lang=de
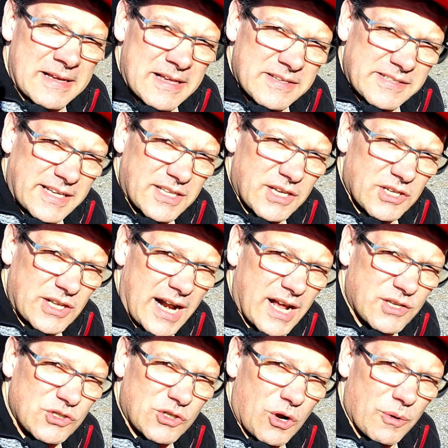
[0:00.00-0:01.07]
seine
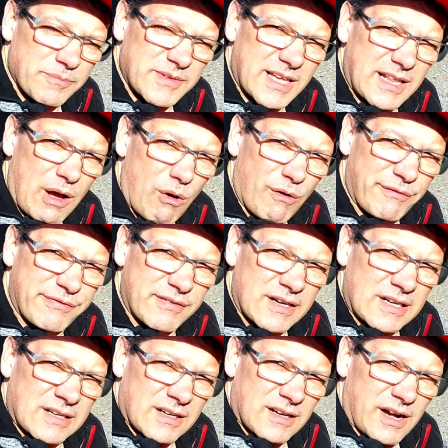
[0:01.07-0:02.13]
Radschrauben nicht auf.
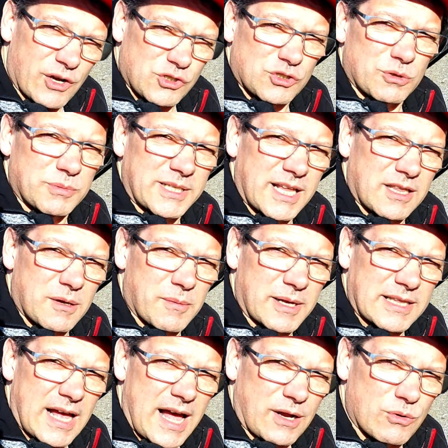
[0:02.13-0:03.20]
Hast du mir nicht einmal
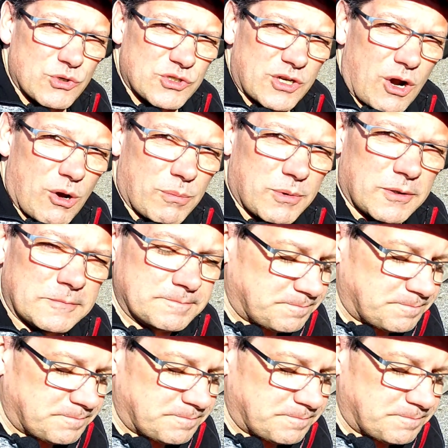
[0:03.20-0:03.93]
einen Akkuschrauber?